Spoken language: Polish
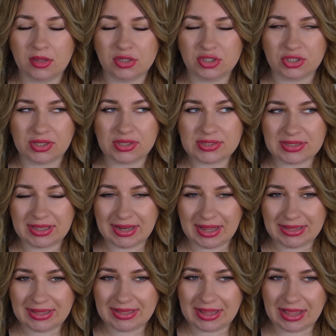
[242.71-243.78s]
że to jest
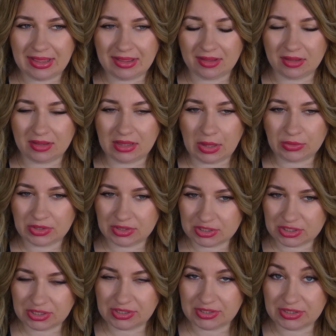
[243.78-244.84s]
nagrane na
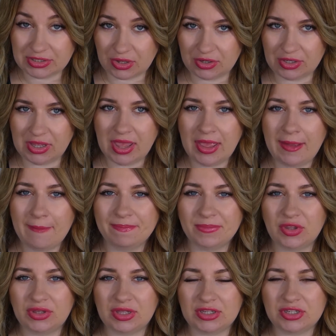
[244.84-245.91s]
autentycznej historii,
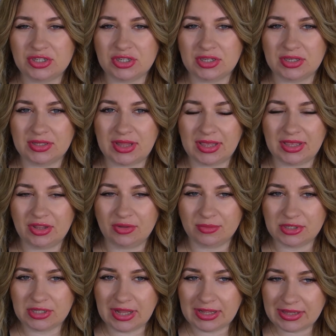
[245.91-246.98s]
to też daje do
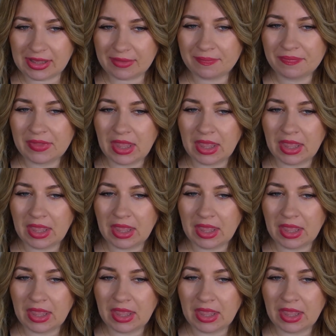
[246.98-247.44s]
myślenia.